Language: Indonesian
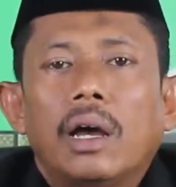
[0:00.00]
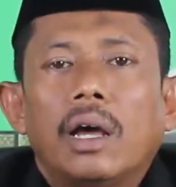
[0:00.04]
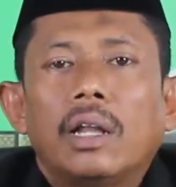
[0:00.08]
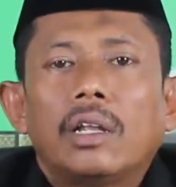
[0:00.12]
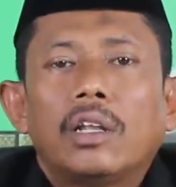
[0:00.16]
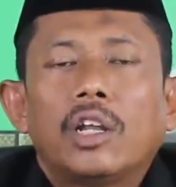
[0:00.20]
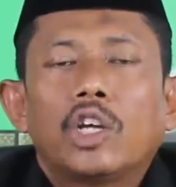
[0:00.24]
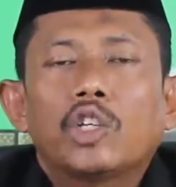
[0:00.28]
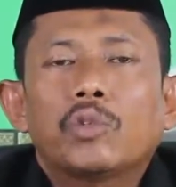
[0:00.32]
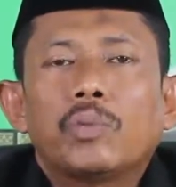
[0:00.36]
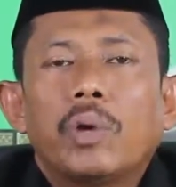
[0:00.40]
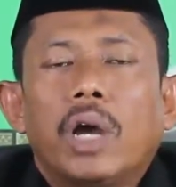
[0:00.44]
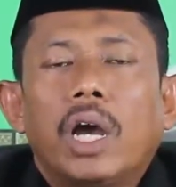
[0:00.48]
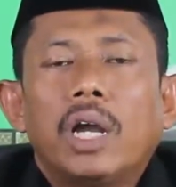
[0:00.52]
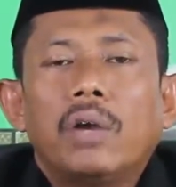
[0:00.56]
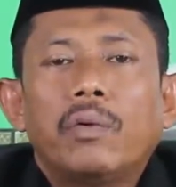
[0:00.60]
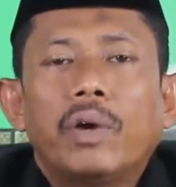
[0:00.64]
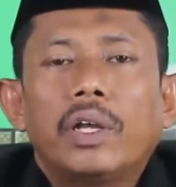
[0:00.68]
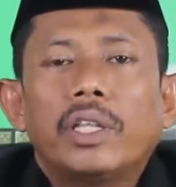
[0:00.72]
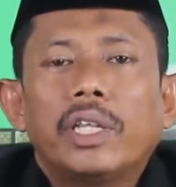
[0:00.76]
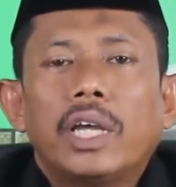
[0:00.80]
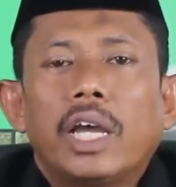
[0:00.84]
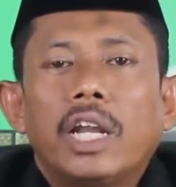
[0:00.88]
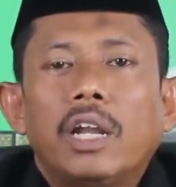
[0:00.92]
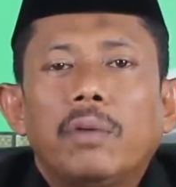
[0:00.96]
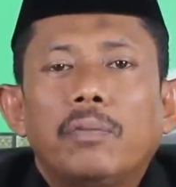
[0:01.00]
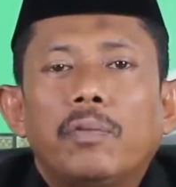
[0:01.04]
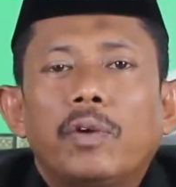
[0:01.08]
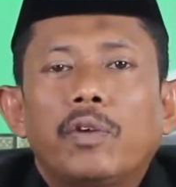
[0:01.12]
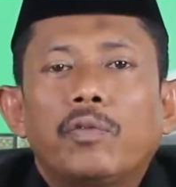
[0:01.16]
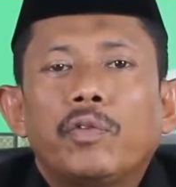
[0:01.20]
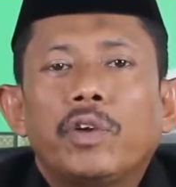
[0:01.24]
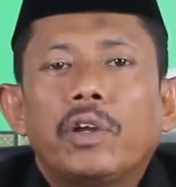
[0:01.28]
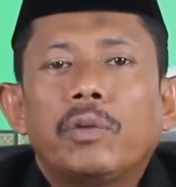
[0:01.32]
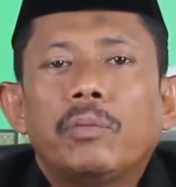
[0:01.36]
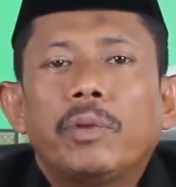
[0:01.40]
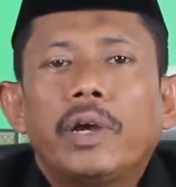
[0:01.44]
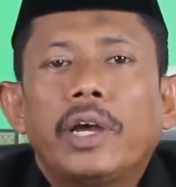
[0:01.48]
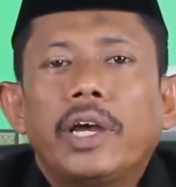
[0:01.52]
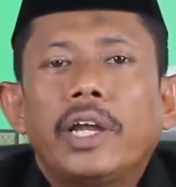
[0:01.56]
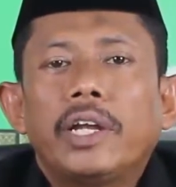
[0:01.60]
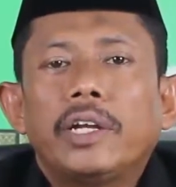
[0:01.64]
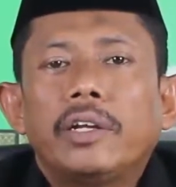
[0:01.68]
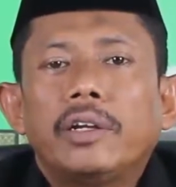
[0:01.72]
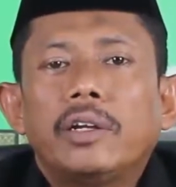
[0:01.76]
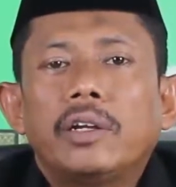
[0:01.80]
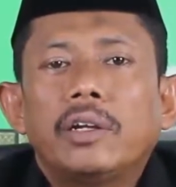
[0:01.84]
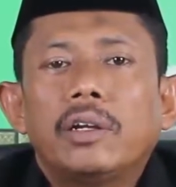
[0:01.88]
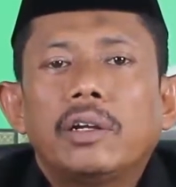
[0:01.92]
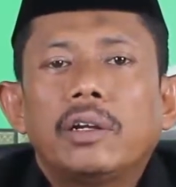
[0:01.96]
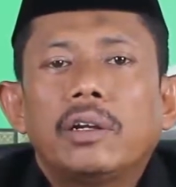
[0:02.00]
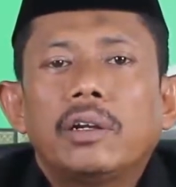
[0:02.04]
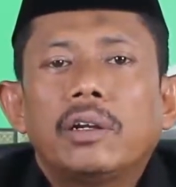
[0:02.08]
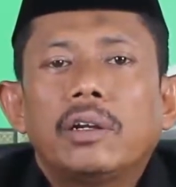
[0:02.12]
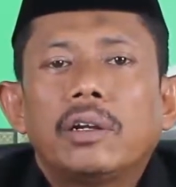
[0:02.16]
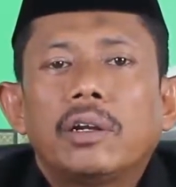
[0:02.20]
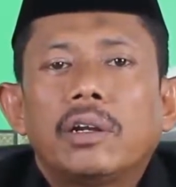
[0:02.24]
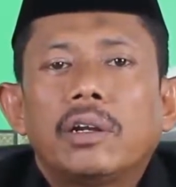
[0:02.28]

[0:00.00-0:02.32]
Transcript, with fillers: Allah Subhanahu wa taala berfirman,